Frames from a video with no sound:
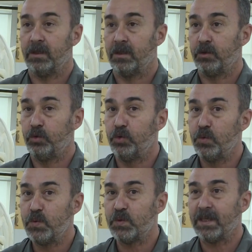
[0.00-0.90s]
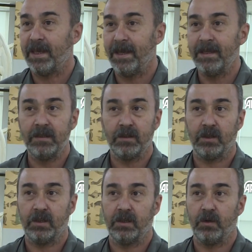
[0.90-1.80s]
E, günümüzde en
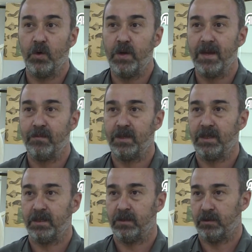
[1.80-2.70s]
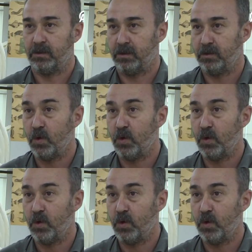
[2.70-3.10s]
e, önemli e,